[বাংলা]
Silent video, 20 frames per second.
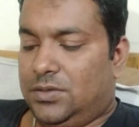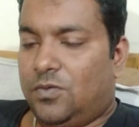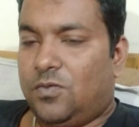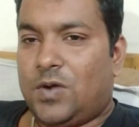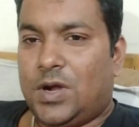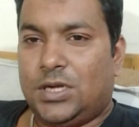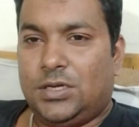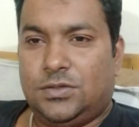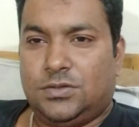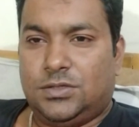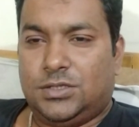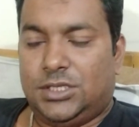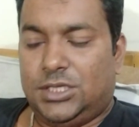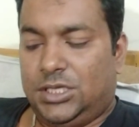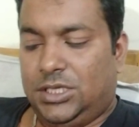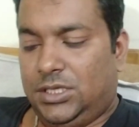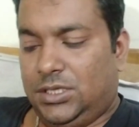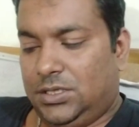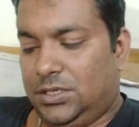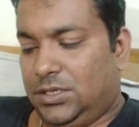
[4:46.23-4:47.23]
ওয়ান টু থ্রি
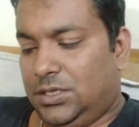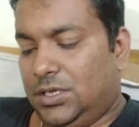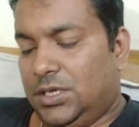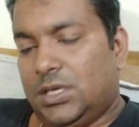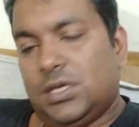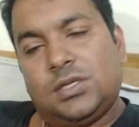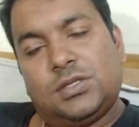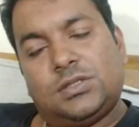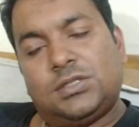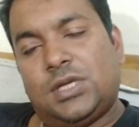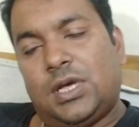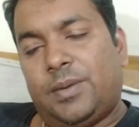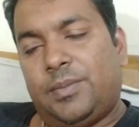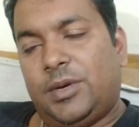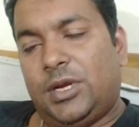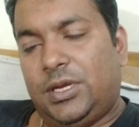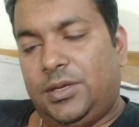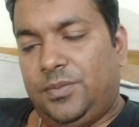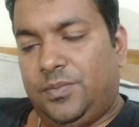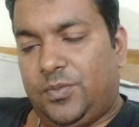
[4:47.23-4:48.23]
সো
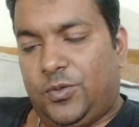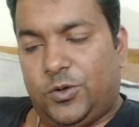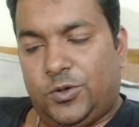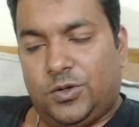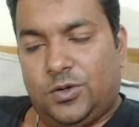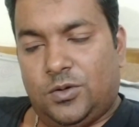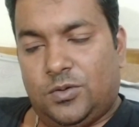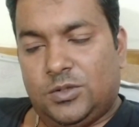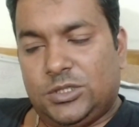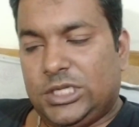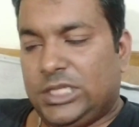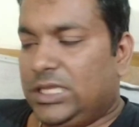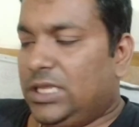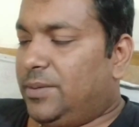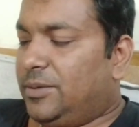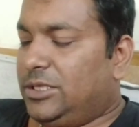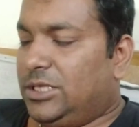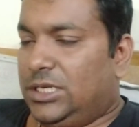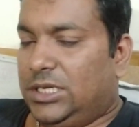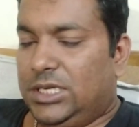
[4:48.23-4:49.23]
আমরা ইম্পোর্ট করবো যাতে
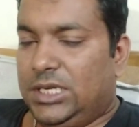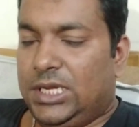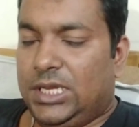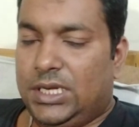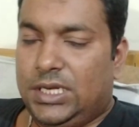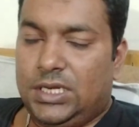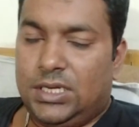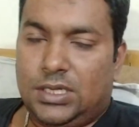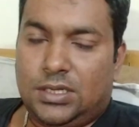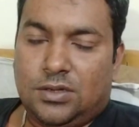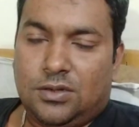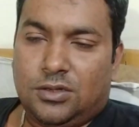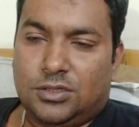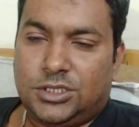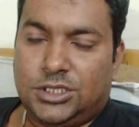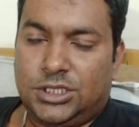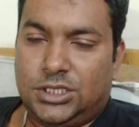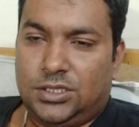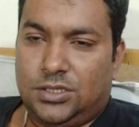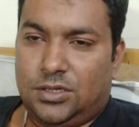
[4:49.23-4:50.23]
আমাদের ডিলারের
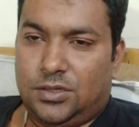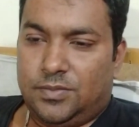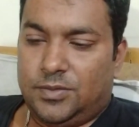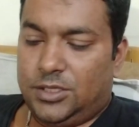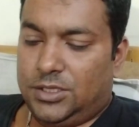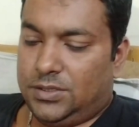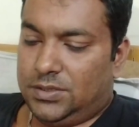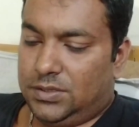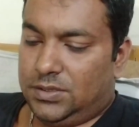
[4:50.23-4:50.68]
কস্টিং কমে